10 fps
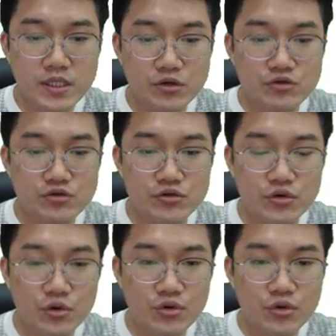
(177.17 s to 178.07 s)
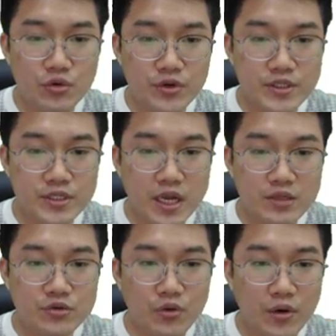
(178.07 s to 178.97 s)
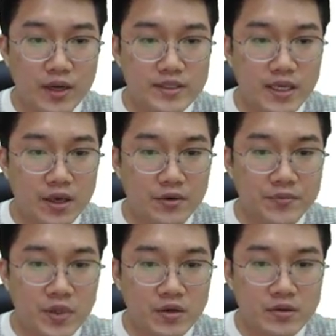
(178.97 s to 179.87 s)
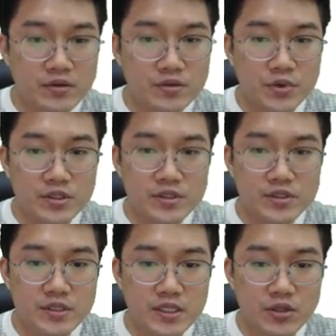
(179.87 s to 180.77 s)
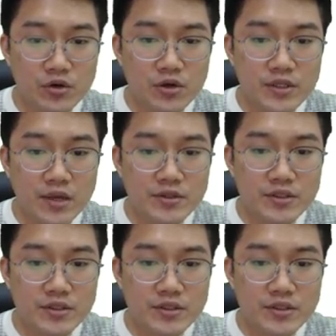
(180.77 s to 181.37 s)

그냥 구글로 로그인을 하도록 할게요 그러면은 이제 연결되어